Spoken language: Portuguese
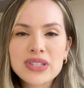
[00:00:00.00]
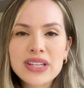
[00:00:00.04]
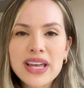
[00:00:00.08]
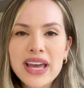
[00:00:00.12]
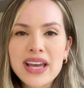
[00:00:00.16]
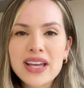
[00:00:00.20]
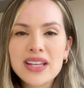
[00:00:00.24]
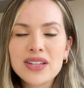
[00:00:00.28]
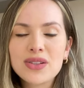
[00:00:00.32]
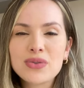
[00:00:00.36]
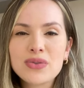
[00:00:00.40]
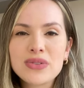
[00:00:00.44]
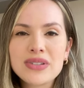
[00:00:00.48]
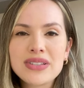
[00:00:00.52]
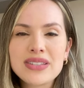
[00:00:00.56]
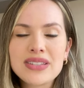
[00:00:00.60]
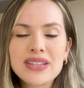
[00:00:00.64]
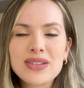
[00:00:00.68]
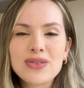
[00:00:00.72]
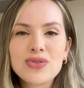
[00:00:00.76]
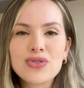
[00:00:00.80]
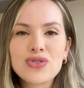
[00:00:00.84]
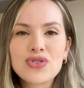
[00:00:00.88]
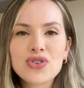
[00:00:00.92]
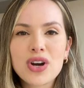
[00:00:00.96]
né, do
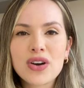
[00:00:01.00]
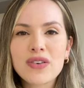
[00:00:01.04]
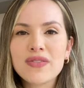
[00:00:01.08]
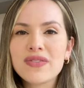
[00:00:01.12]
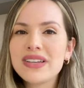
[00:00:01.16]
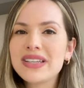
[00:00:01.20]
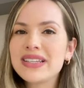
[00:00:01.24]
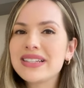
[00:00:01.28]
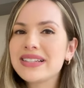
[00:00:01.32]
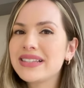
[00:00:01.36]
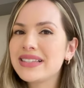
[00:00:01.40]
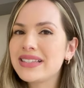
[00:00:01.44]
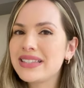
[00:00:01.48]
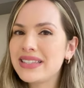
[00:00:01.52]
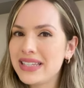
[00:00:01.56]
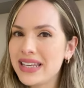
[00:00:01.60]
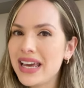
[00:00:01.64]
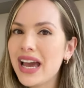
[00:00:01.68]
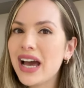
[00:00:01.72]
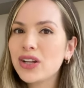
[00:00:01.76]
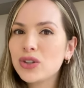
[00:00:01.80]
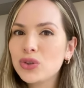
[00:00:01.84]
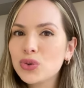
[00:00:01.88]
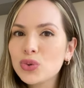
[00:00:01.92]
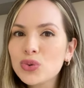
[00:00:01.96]
ensino de jovens e
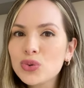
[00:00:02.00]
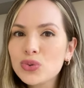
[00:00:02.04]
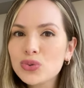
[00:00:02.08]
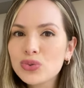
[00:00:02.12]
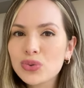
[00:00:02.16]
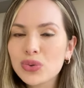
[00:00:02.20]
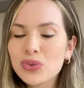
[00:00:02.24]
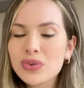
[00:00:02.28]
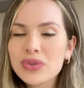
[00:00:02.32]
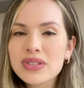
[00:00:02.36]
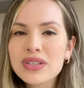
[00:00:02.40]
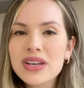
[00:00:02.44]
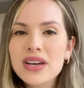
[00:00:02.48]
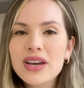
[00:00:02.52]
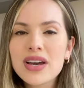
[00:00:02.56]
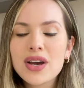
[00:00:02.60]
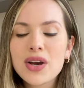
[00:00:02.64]
adultos,